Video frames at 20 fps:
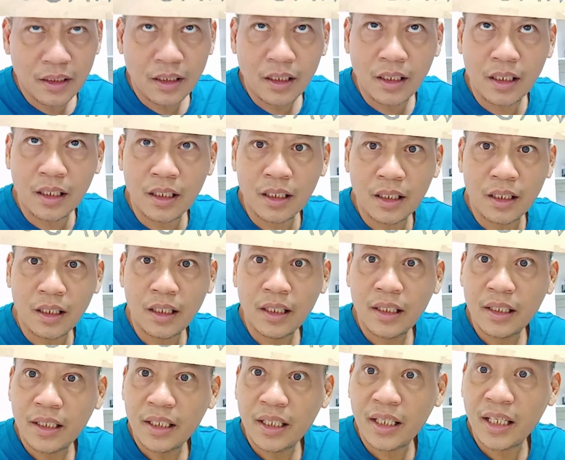ah,
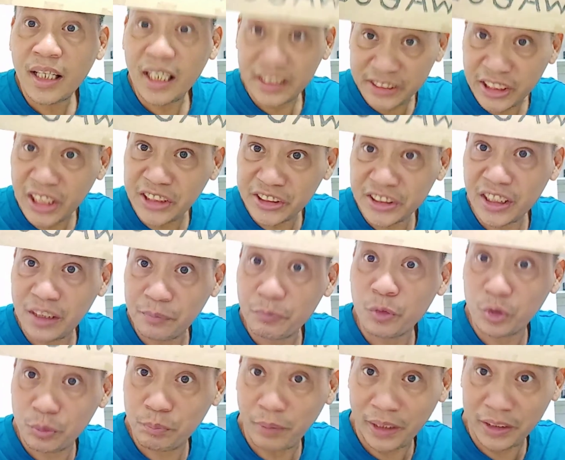essential
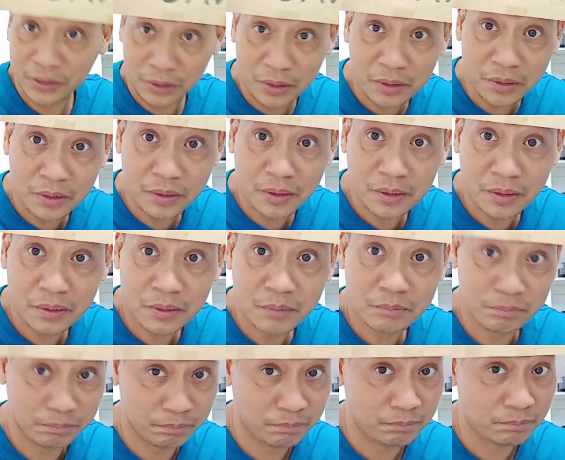food ba ito?
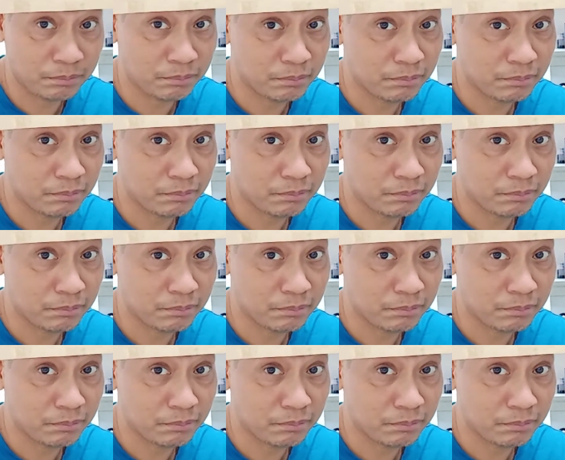Hmm.